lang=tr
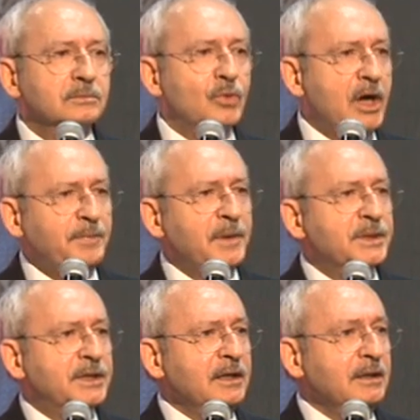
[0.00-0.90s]
Bu
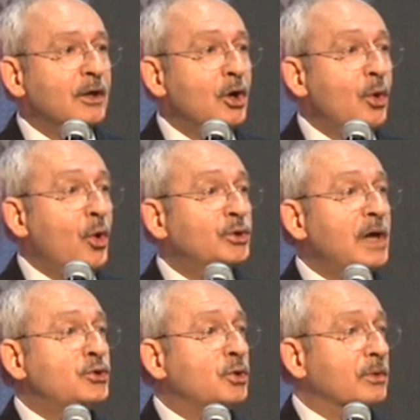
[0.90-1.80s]
hepimizin
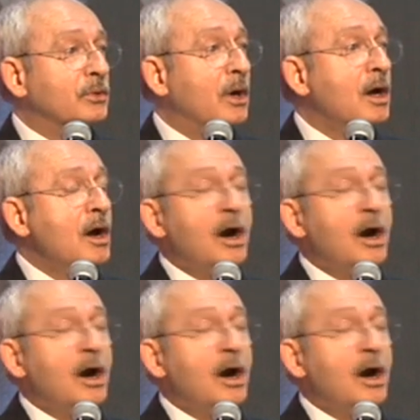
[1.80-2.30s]
ortak sorunu